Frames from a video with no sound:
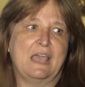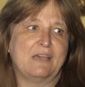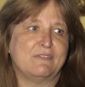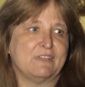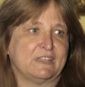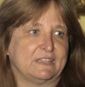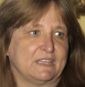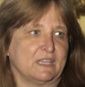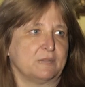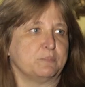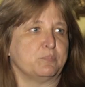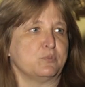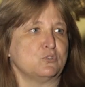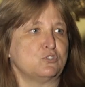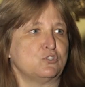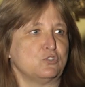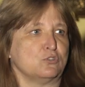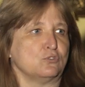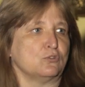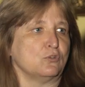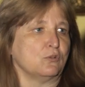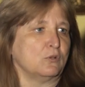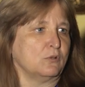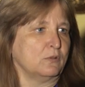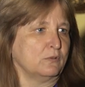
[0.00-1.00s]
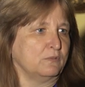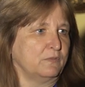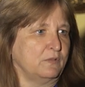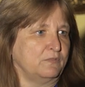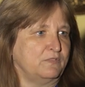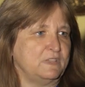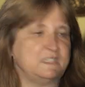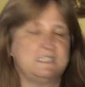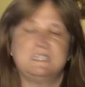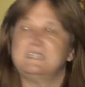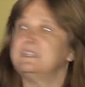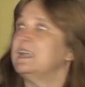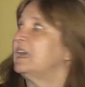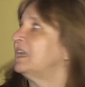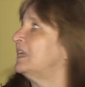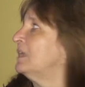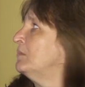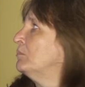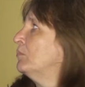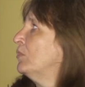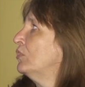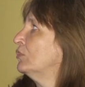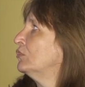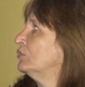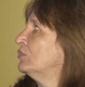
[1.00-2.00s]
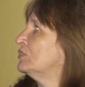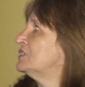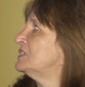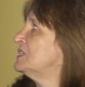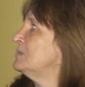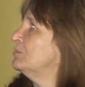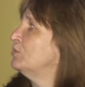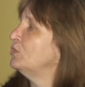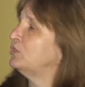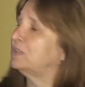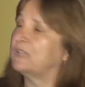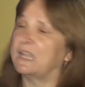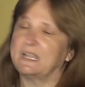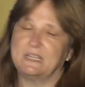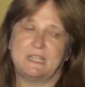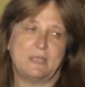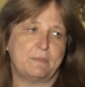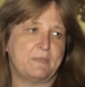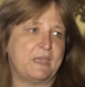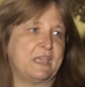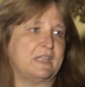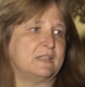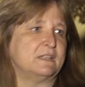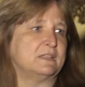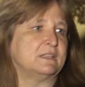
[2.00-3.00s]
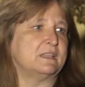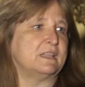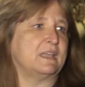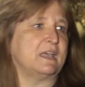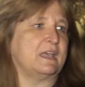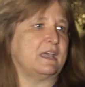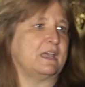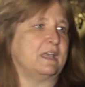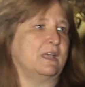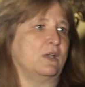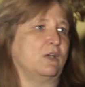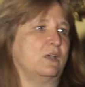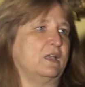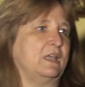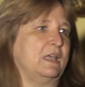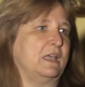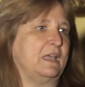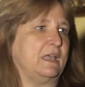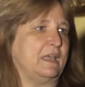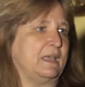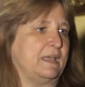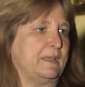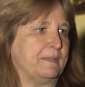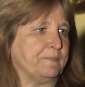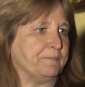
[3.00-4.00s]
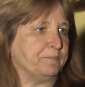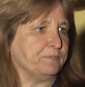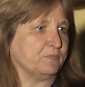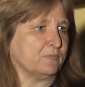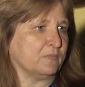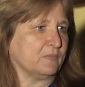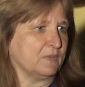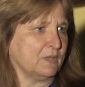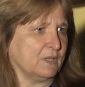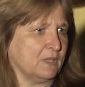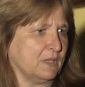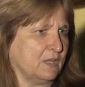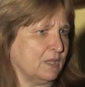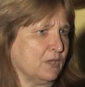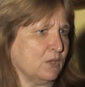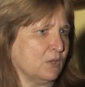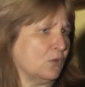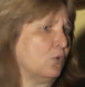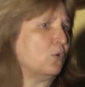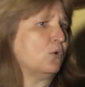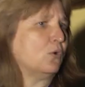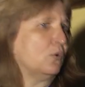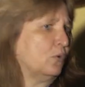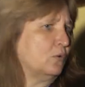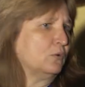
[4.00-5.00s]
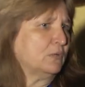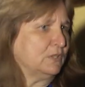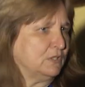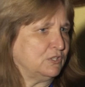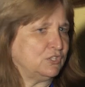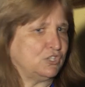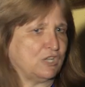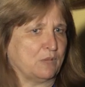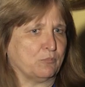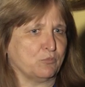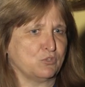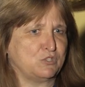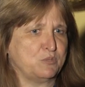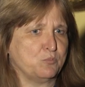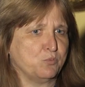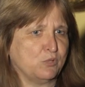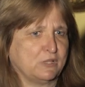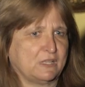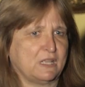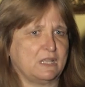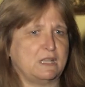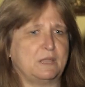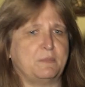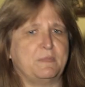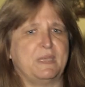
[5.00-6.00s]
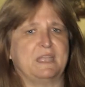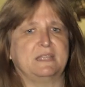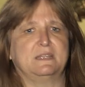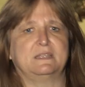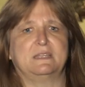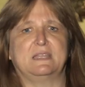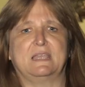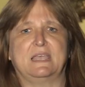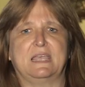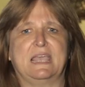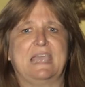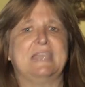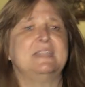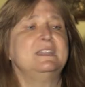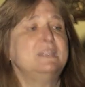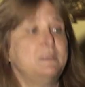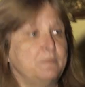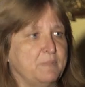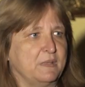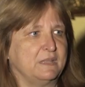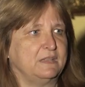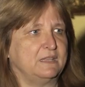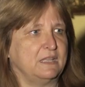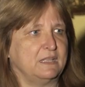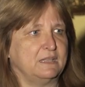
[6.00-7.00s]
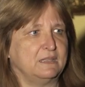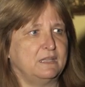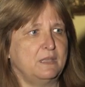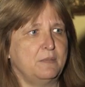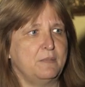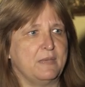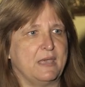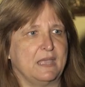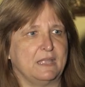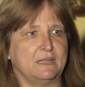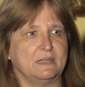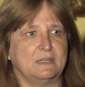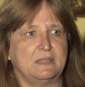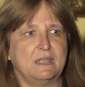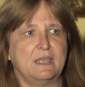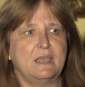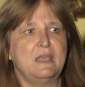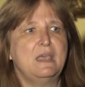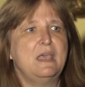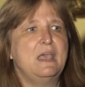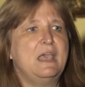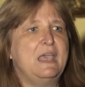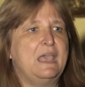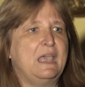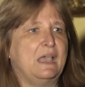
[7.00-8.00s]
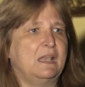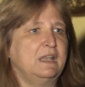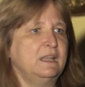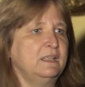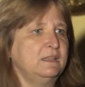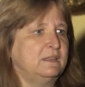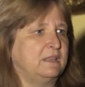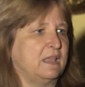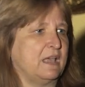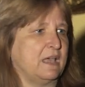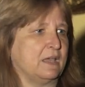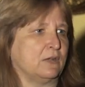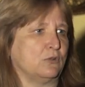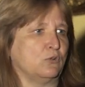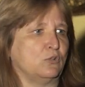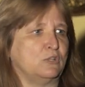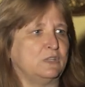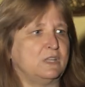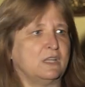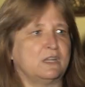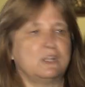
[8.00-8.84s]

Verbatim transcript: gli avatar possono visitare il mondo simultaneamente Ehm, eh, o diciamo simultaneamente e indipendentemente e all'interno